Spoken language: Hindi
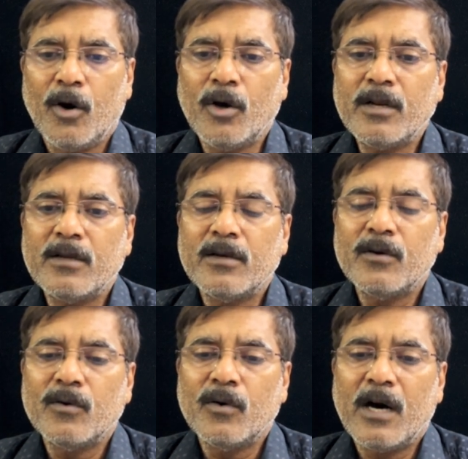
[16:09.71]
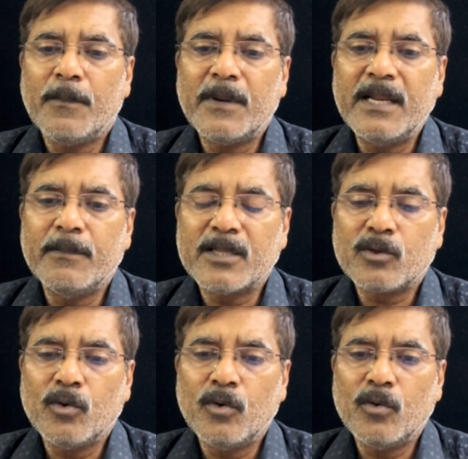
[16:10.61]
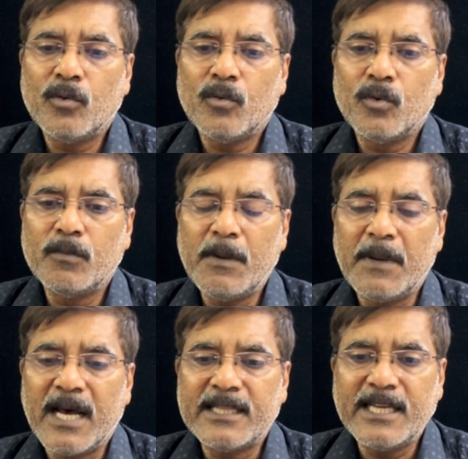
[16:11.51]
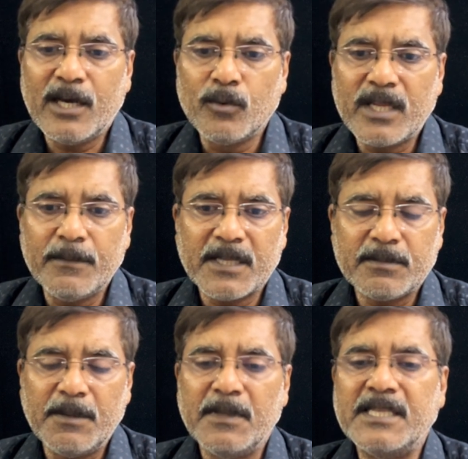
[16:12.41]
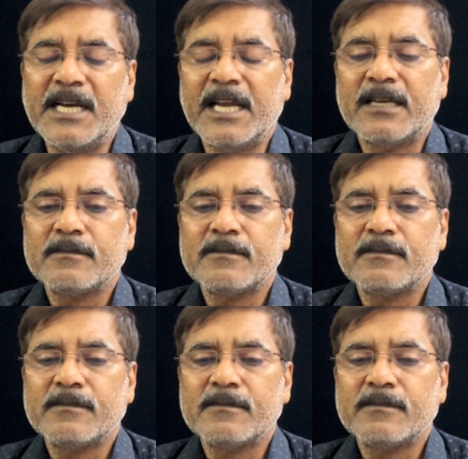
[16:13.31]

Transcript: और अपने मत को उनमें मिला दें या उनके मत में मिल जाएं